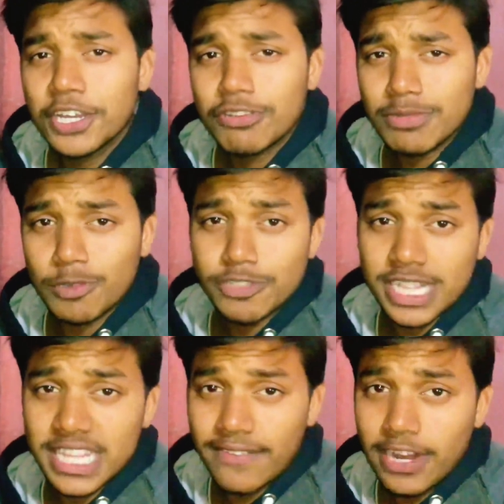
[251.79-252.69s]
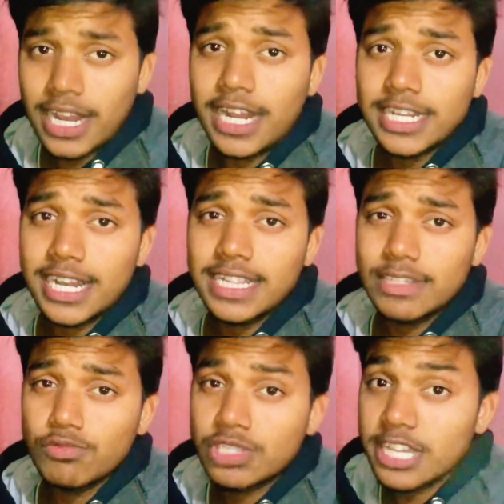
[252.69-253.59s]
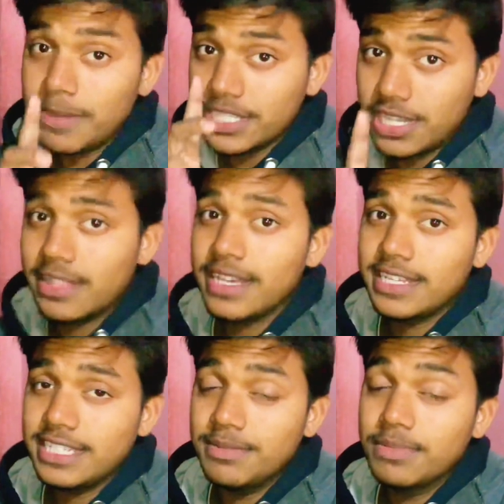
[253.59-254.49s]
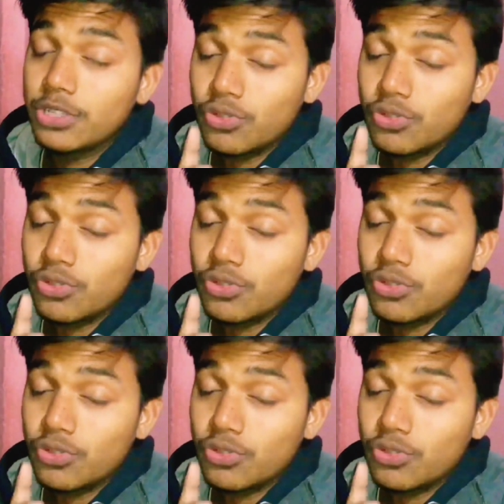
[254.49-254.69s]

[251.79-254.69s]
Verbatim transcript: तो अब चलो चलते हैं फिलहाल आटा लाते उसके बाद चलते हैं जिम